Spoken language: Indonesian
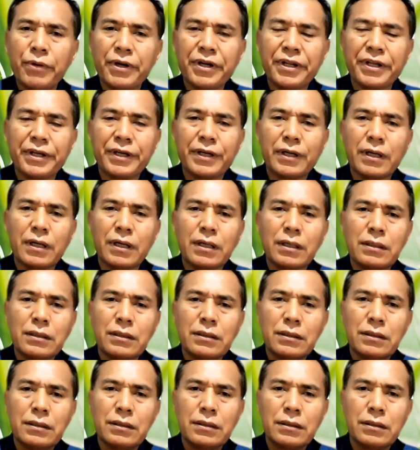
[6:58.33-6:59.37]
mereka,
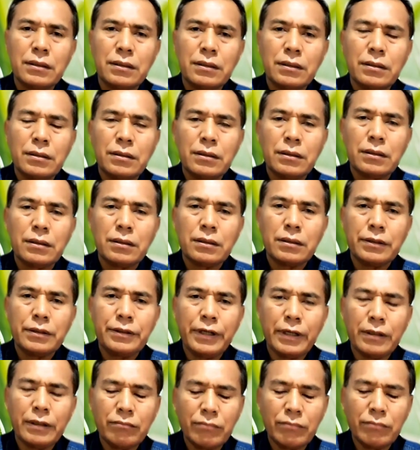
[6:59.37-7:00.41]

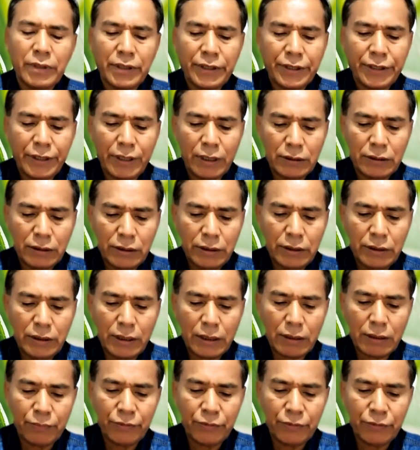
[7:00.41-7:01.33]
dan mereka tidak